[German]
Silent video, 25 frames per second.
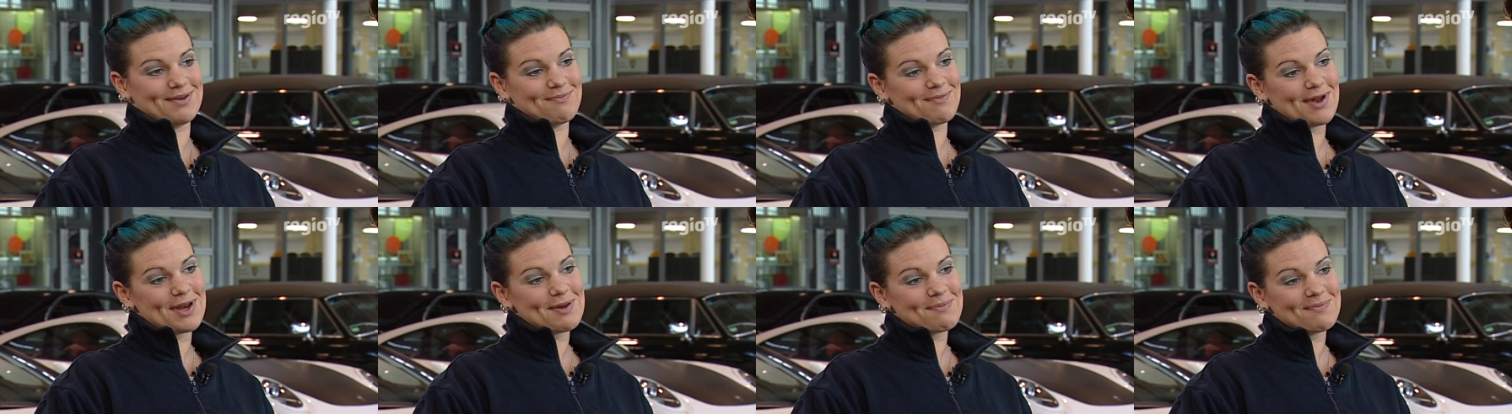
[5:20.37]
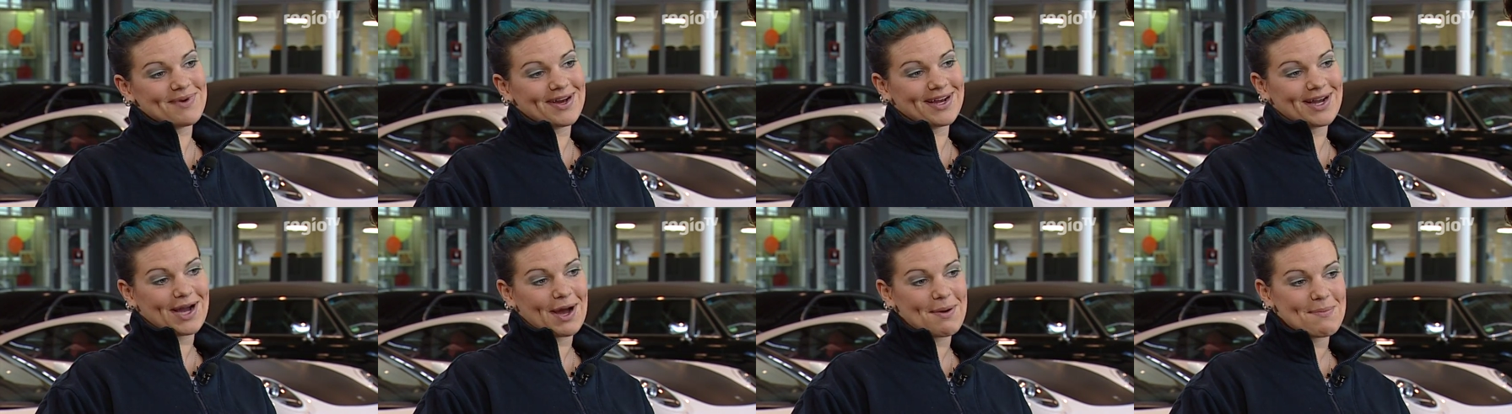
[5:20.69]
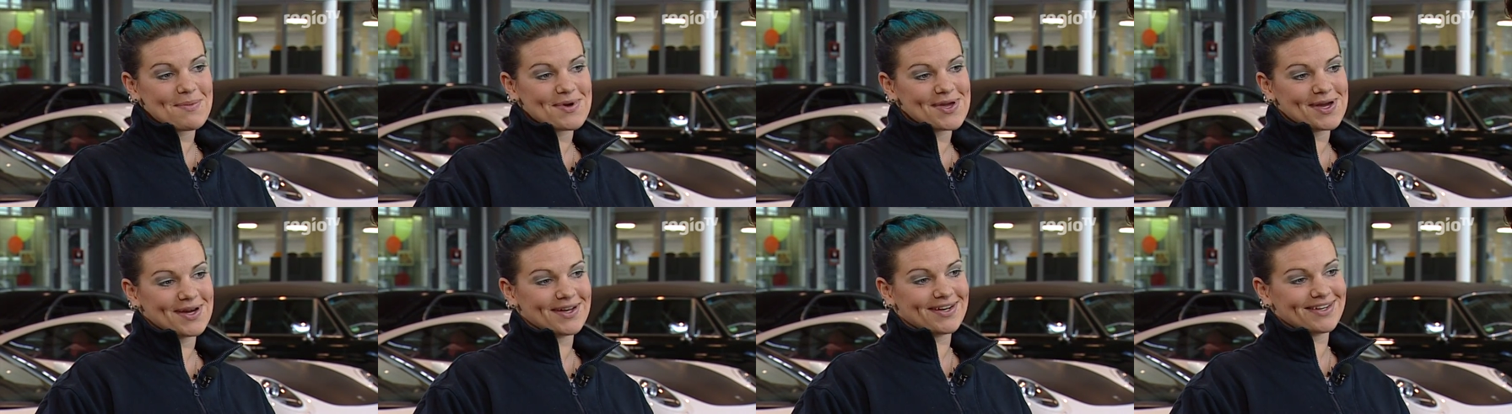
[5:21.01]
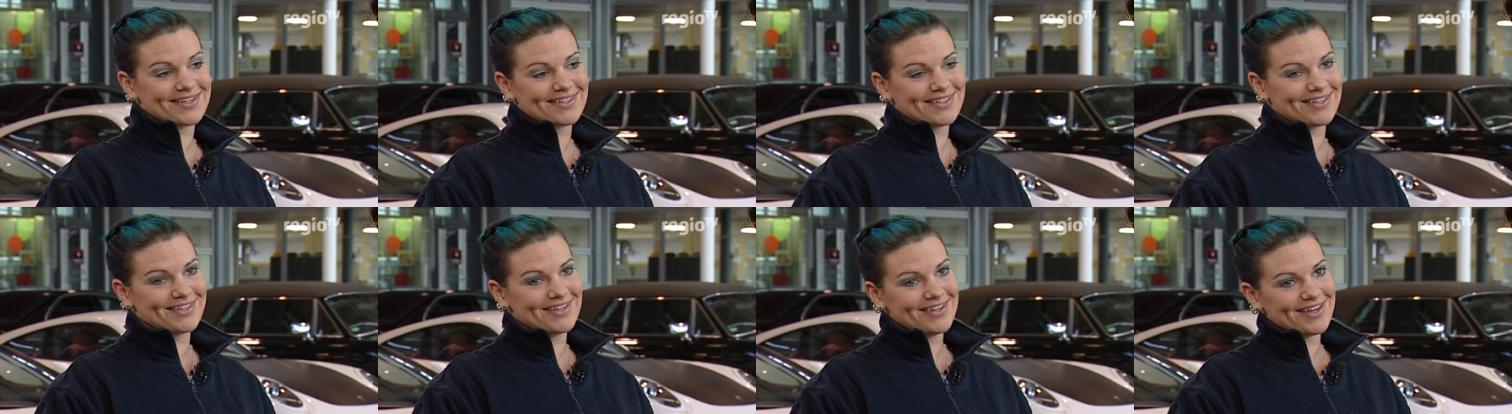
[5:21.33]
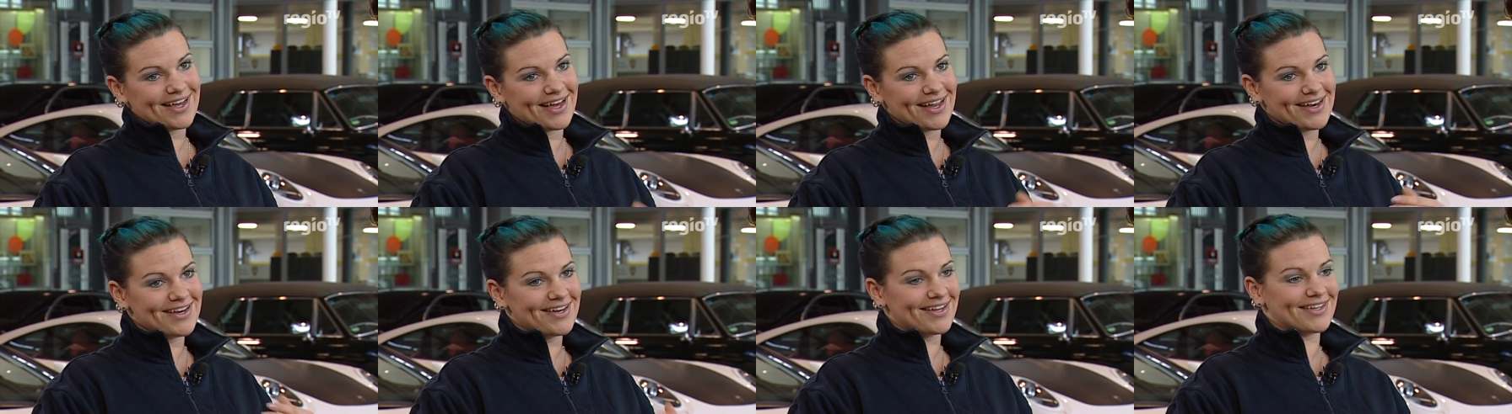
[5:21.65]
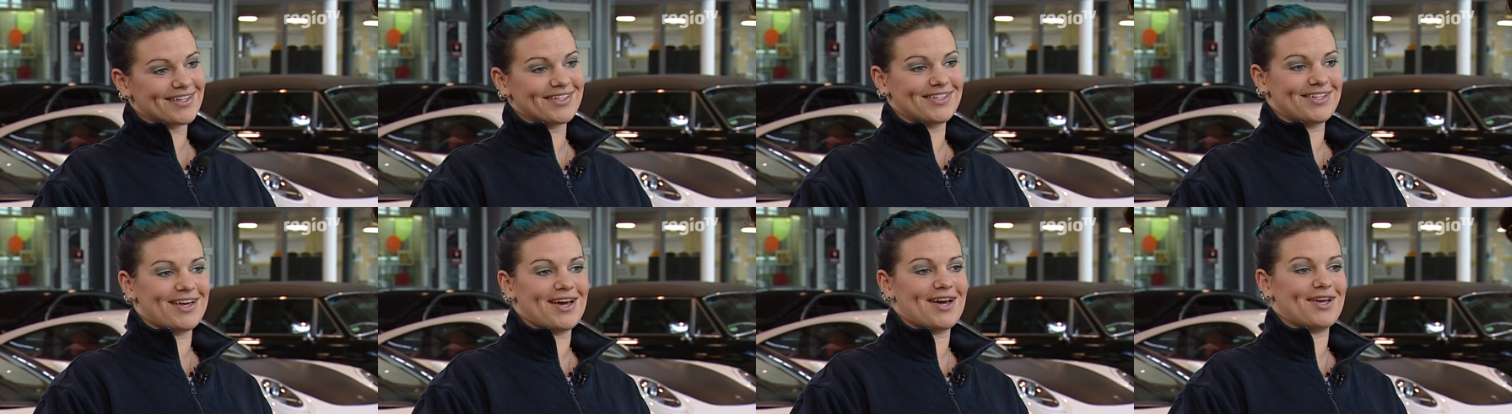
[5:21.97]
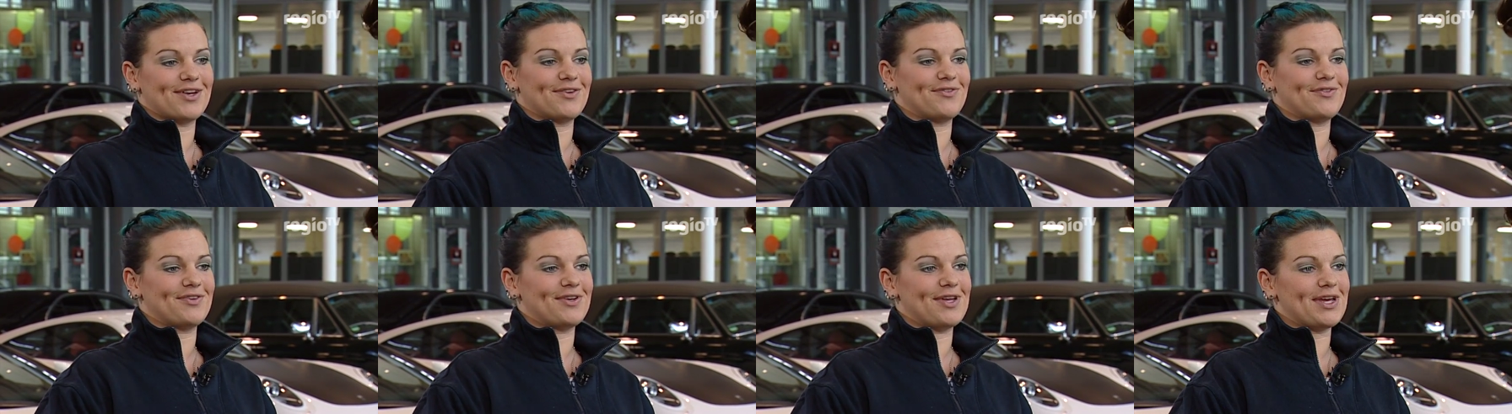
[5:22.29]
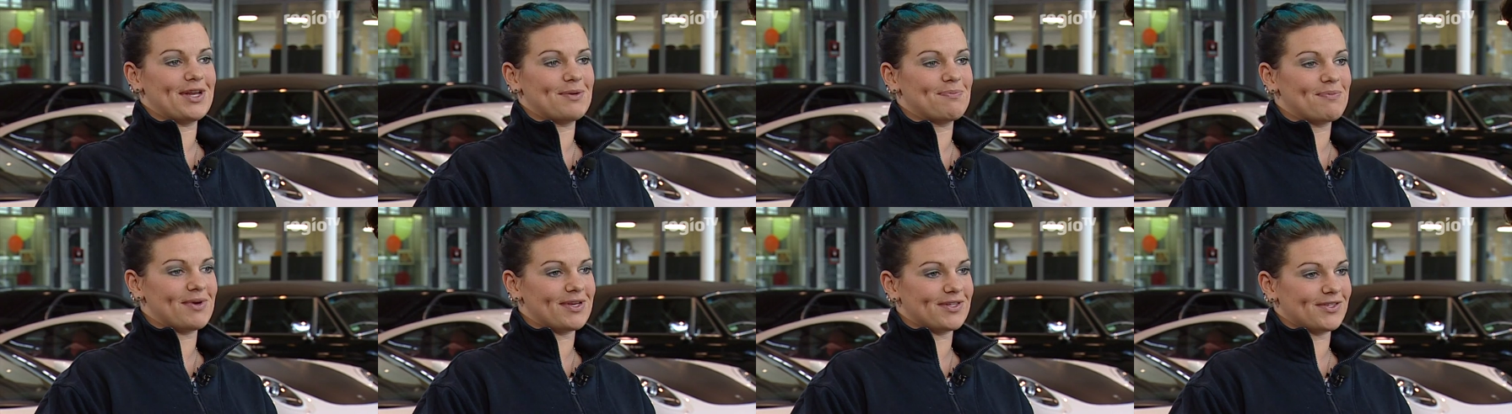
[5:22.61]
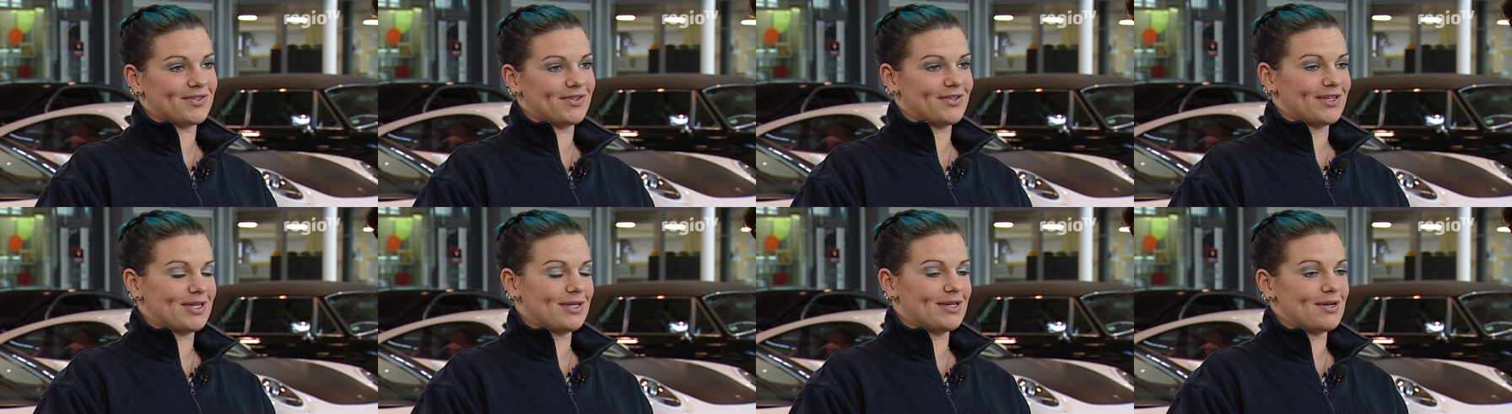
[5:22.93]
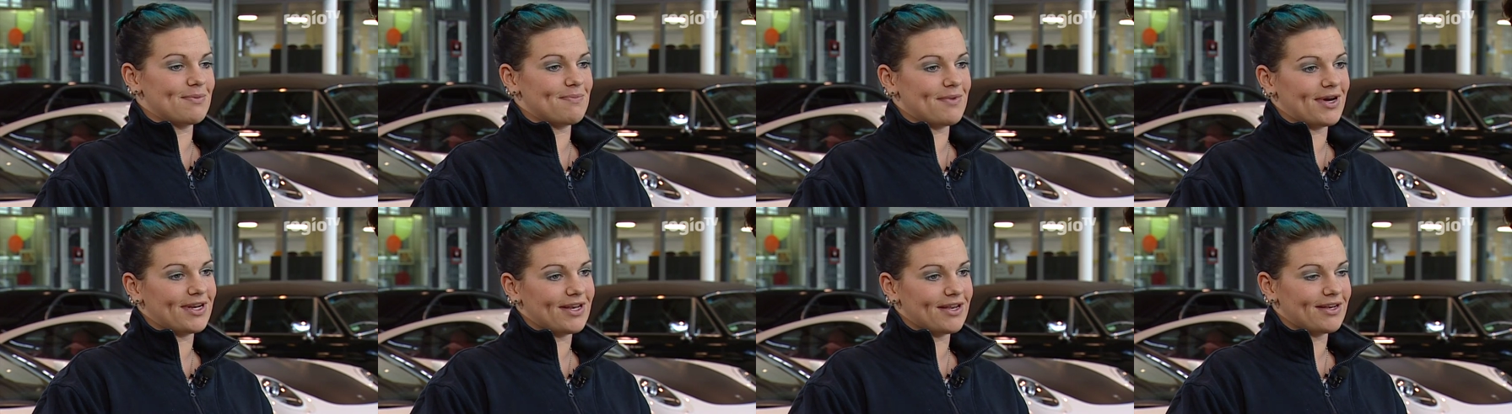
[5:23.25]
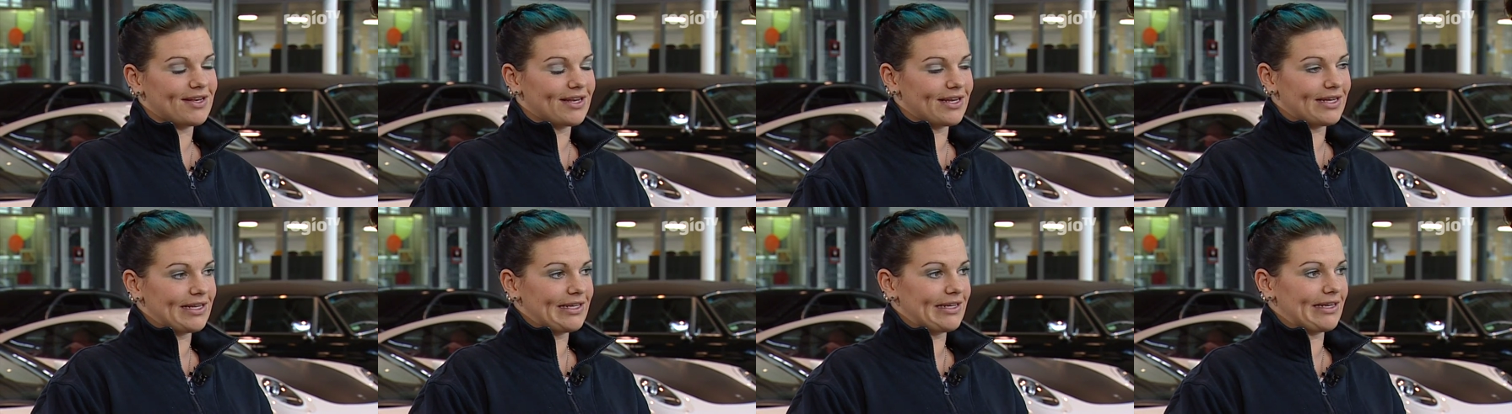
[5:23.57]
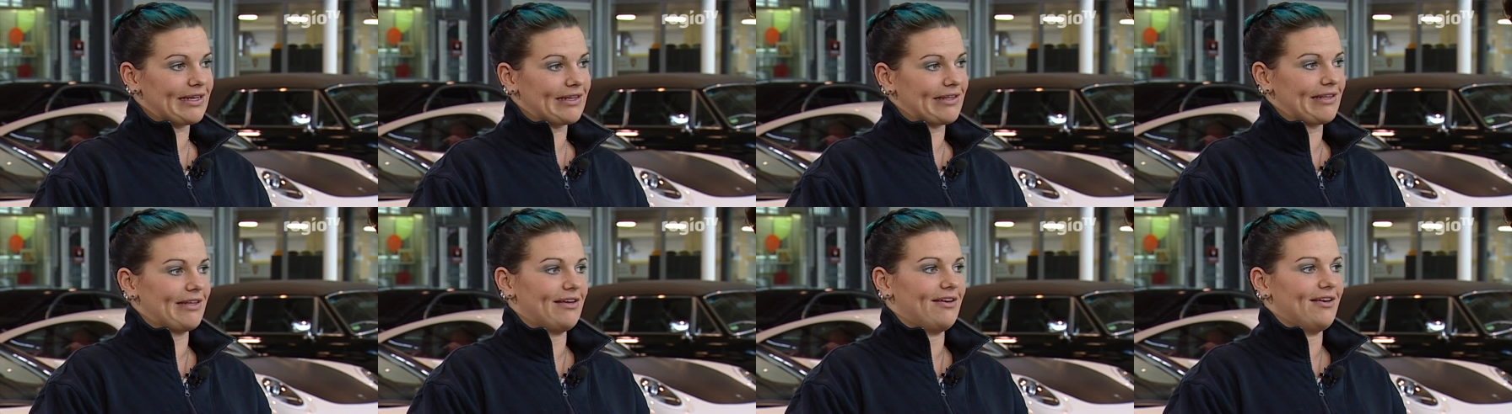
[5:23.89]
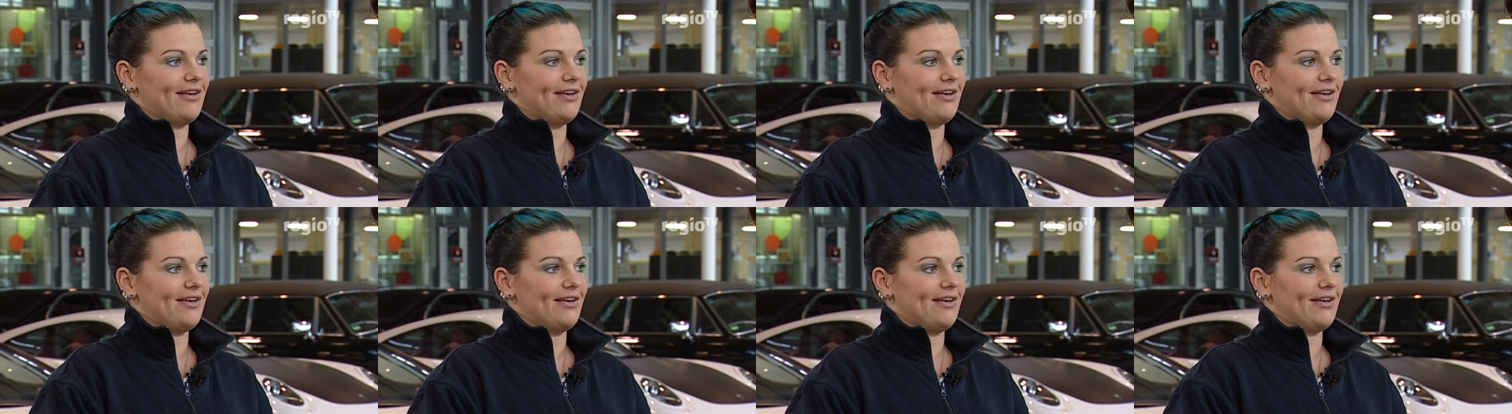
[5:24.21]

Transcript: Manchmal kann man ja andere Sachen vielleicht besser, die der Mann nicht hinkriegt.